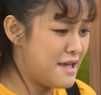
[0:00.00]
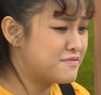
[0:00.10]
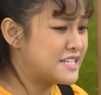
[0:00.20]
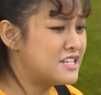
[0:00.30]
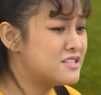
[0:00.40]

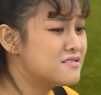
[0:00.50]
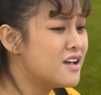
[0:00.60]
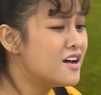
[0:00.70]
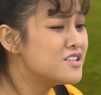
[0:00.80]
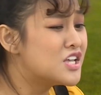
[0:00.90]
em sẽ
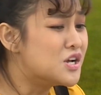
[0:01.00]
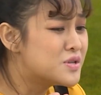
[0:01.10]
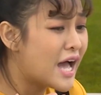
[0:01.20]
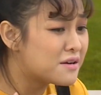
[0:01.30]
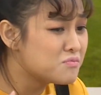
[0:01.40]
giới thiệu
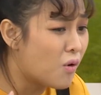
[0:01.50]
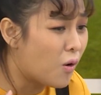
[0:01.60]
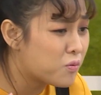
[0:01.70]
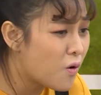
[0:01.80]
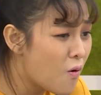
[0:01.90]
cho anh
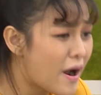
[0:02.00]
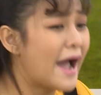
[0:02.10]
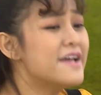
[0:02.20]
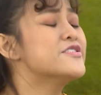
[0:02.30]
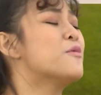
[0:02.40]
một cô
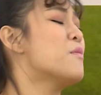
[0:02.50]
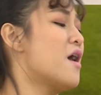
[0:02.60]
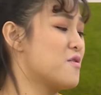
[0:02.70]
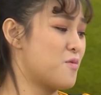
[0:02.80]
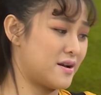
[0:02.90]
gái trong
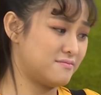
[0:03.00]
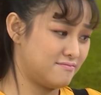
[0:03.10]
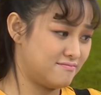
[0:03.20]
mơ của anh.